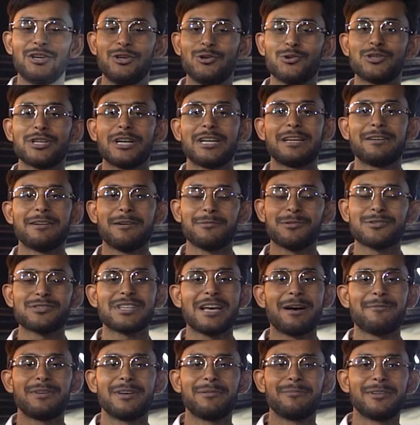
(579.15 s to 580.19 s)
यूजर ने आपको
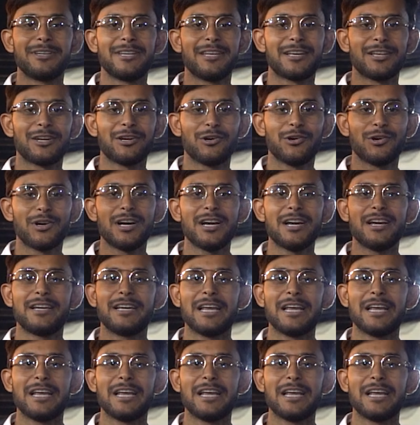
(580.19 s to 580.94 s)
सामने में दिख रहा होगा